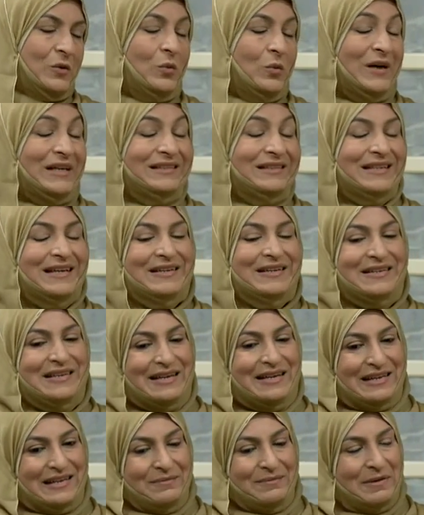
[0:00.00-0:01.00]

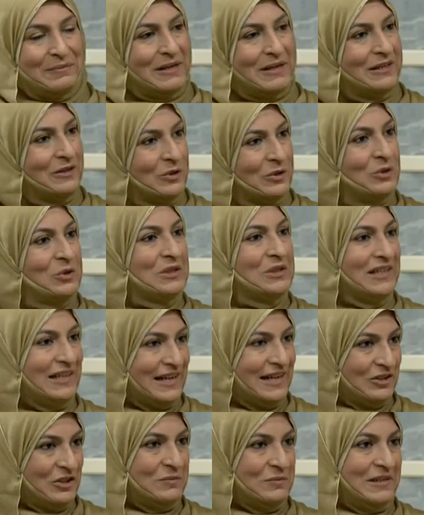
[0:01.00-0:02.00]
واخترنا المملكة الأردنية
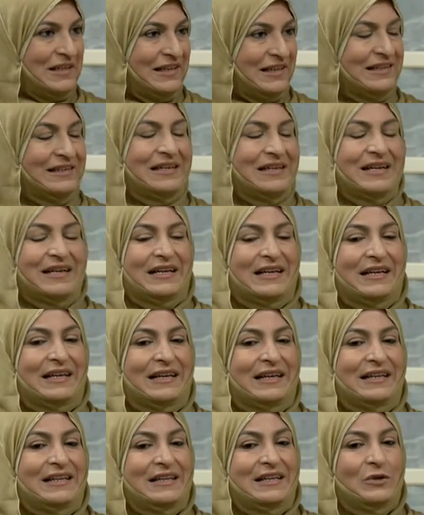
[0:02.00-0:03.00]
الهاشمية
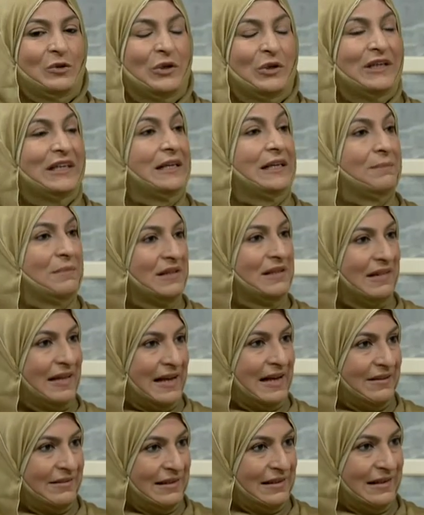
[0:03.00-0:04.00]
آه، لنقيم مثل
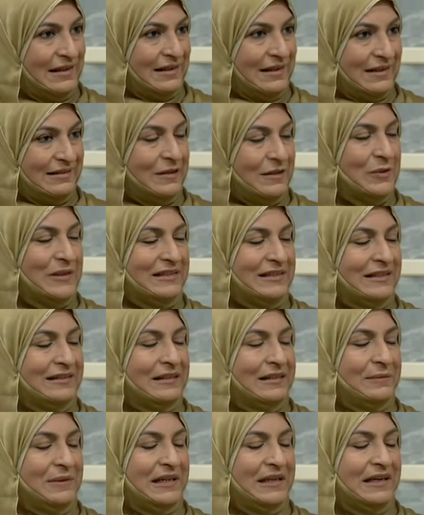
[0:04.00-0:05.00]
هذه الدورة
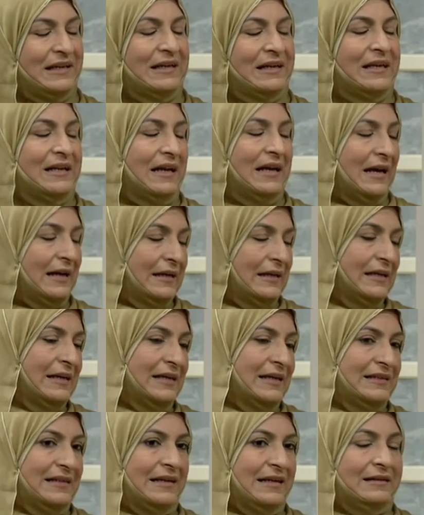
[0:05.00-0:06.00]
التدريبية
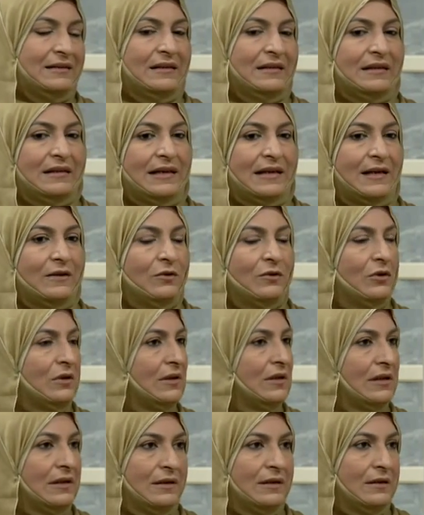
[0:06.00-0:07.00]
حقيقة آه، لأنه
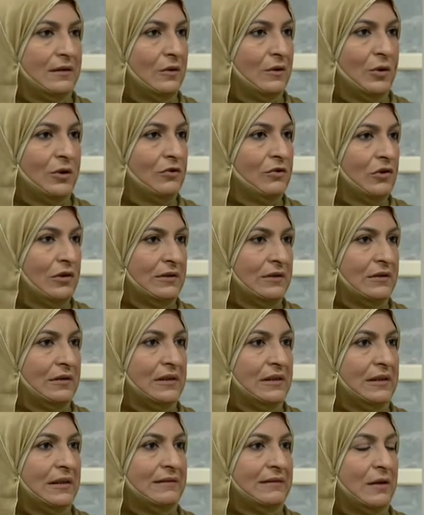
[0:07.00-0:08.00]
الأردن
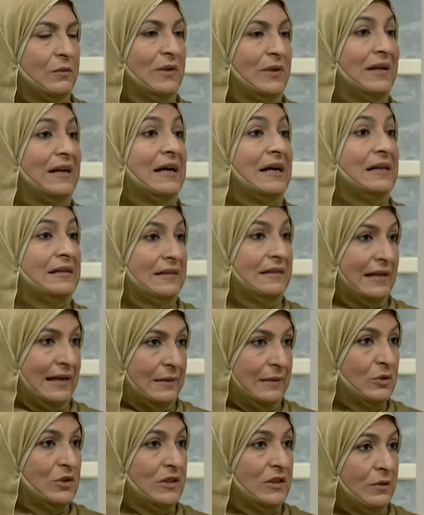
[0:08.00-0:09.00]
هي دولة رائدة
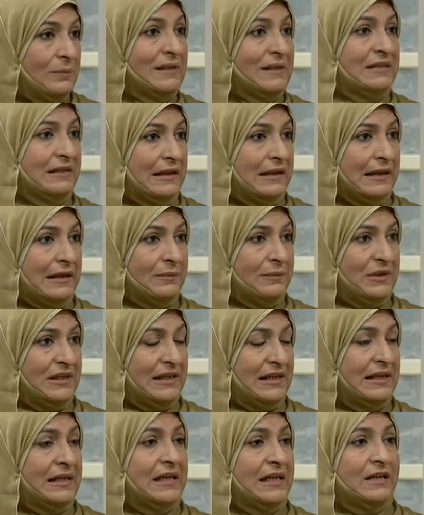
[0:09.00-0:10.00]
على مستوى المنطقة
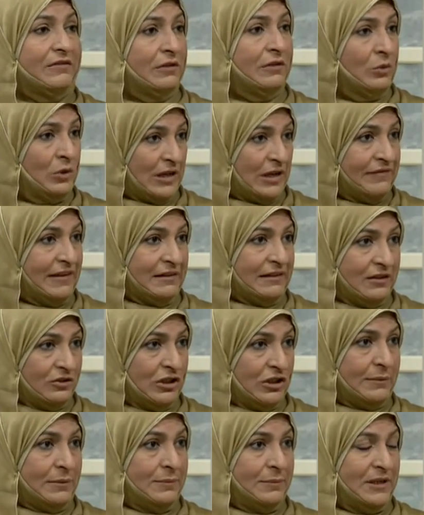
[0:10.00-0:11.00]
العربية في مكافحة
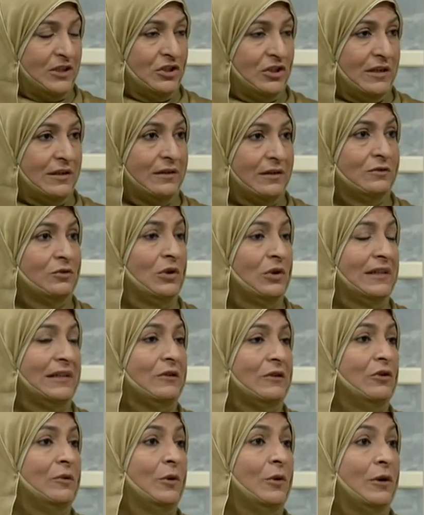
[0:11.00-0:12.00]
الإتجار بالبشر أنتم
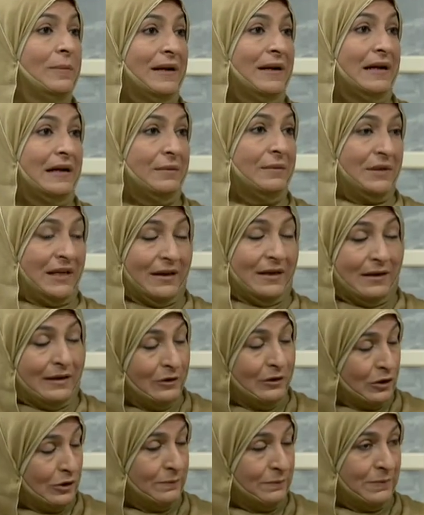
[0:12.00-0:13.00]
لديكم خبراء بحق
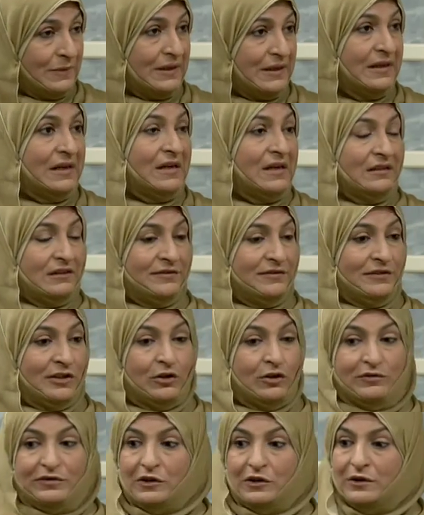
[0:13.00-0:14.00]
لكم آه،
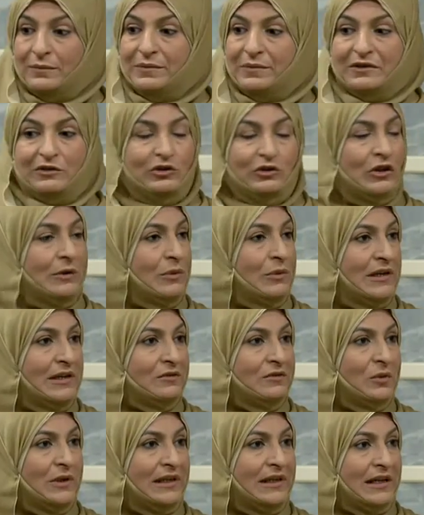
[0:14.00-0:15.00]
تفتخروا فيهم الدكتور
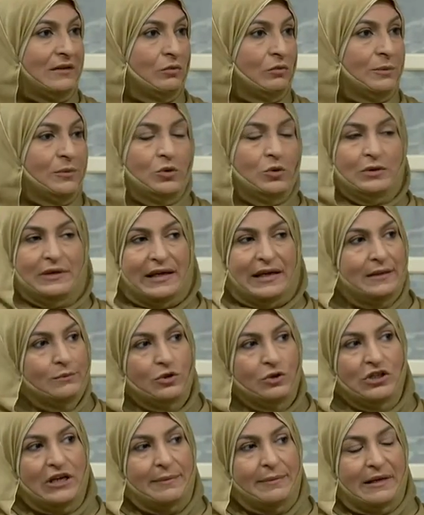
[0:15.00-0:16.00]
مهند وكات وبدون أي
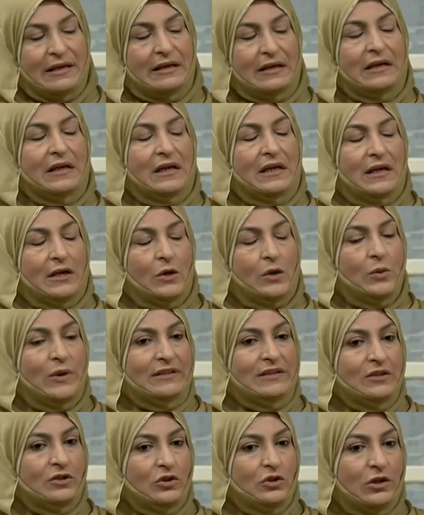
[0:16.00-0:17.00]
مجاملة هو
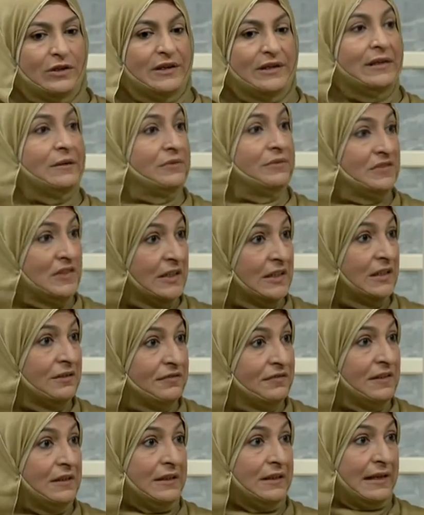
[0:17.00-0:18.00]
دكتور إحنا نفتخر
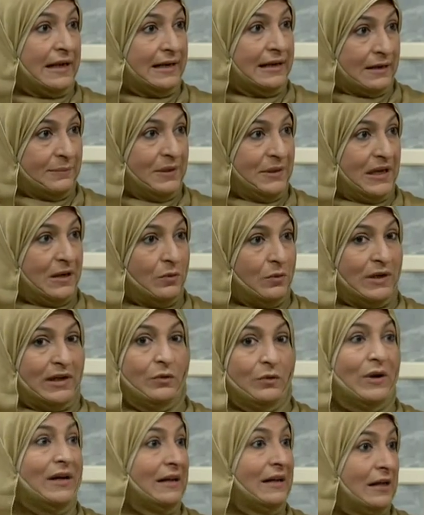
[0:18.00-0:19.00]
فيه كعربي
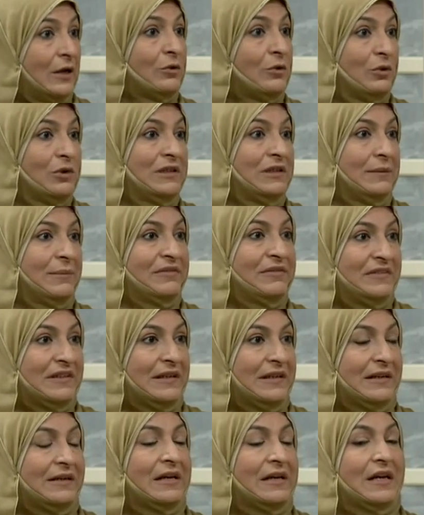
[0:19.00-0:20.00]
أولا وأنا كأردنية
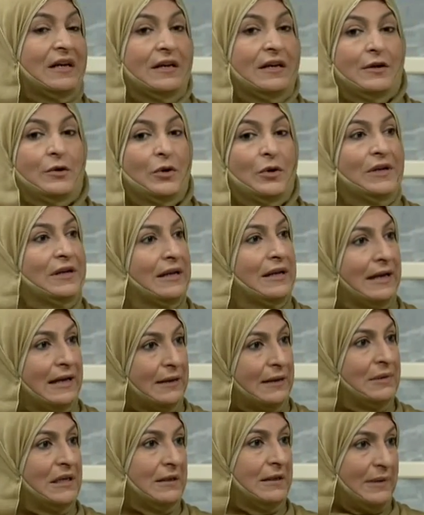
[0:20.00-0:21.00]
بفتخر أنه عندنا
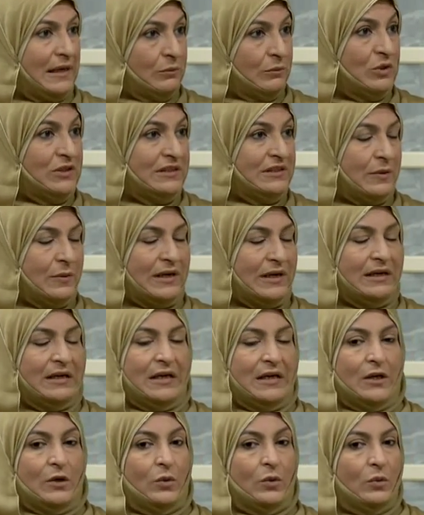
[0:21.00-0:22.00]
خبير بهالمستوى
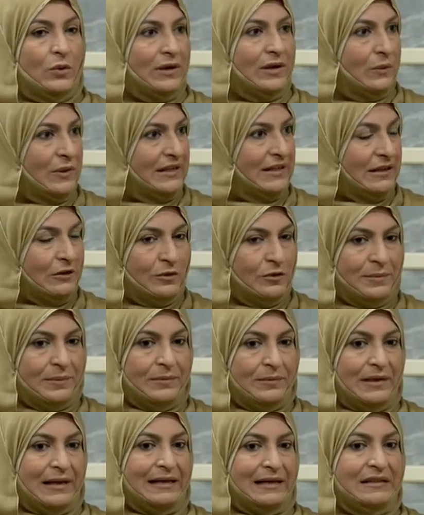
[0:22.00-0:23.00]
نعم. ولديكم
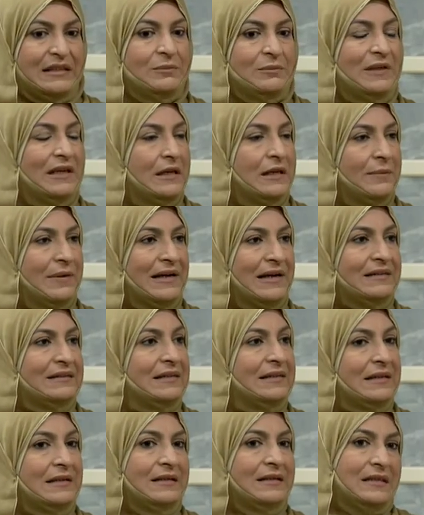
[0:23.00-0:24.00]
العديد من
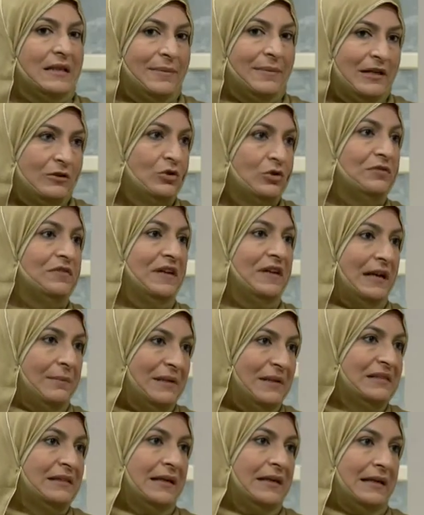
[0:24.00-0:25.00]
الخبرات اللي سبقتوا فيها
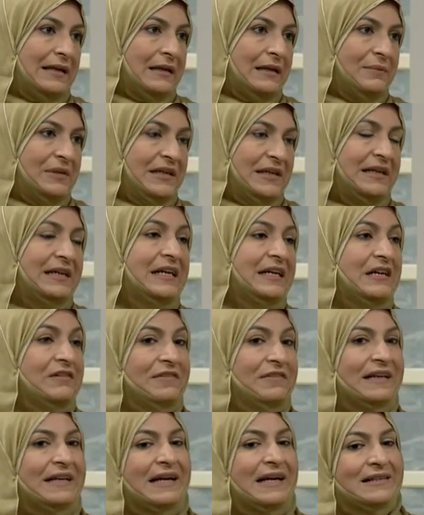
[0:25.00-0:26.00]
المنطقة العربية
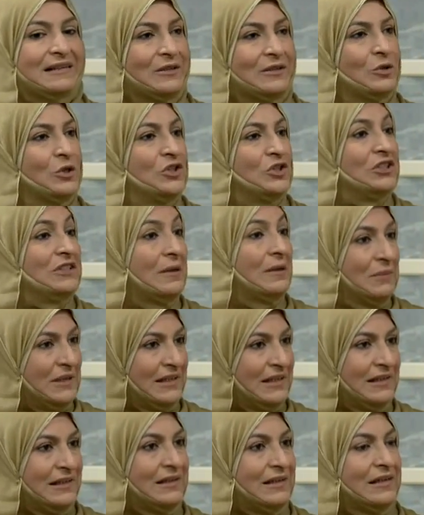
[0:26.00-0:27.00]
فكان أنه شيء
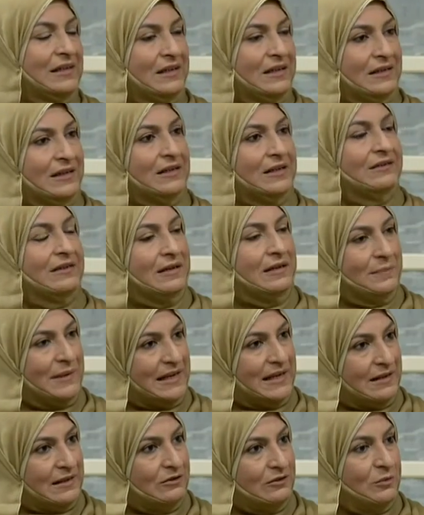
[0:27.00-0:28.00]
طبيعي نعم. نحضر
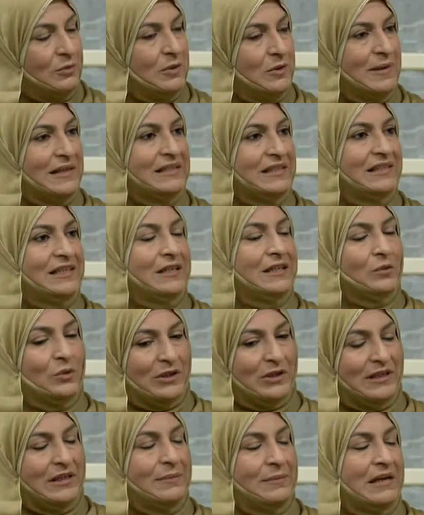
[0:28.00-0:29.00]
مع الدبلوماسيين
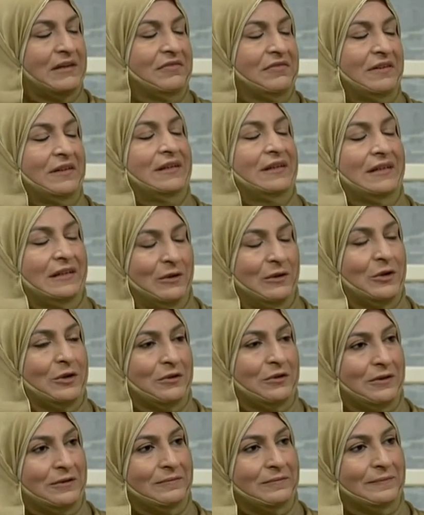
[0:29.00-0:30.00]
ونقيمها في
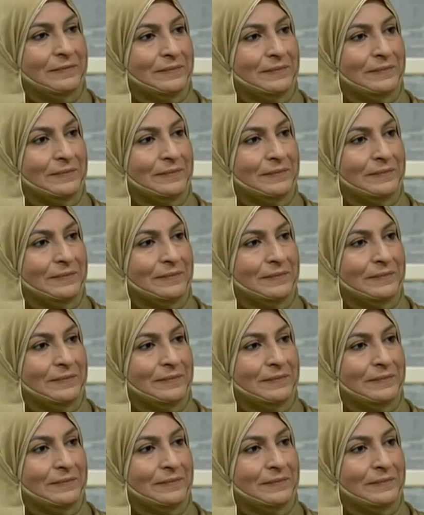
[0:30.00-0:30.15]
الأردن نعم.